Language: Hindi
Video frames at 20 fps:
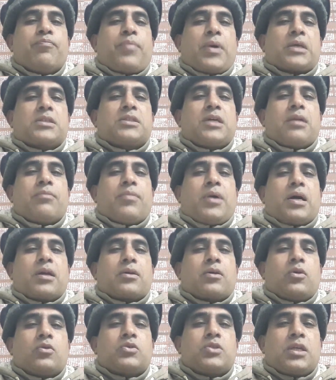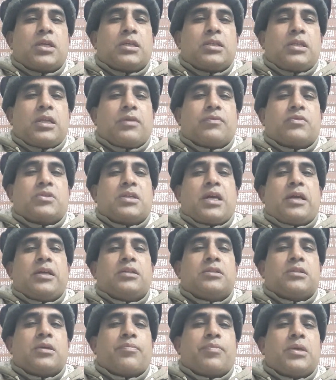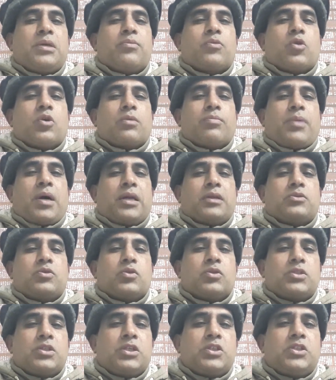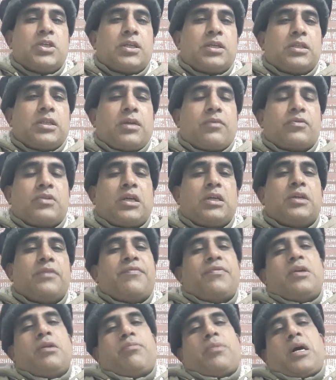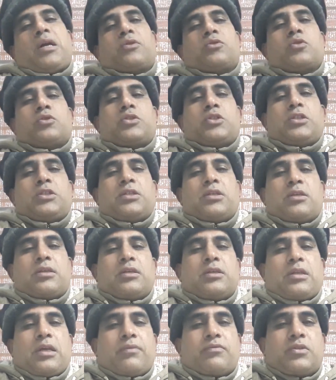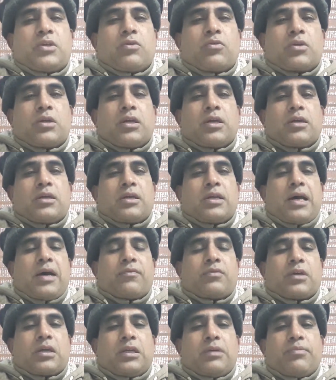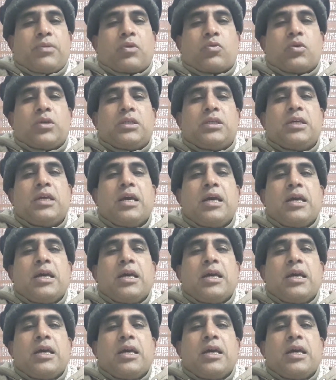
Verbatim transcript: पाकिस्तान बार काउंसिल की तरफ से आई सुप्रीम कोर्ट बार एसोसिएशन की तरफ से डिफरेंट बार एसोसिएशन की तरफ से उनके खिलाफ तकरीबन कोई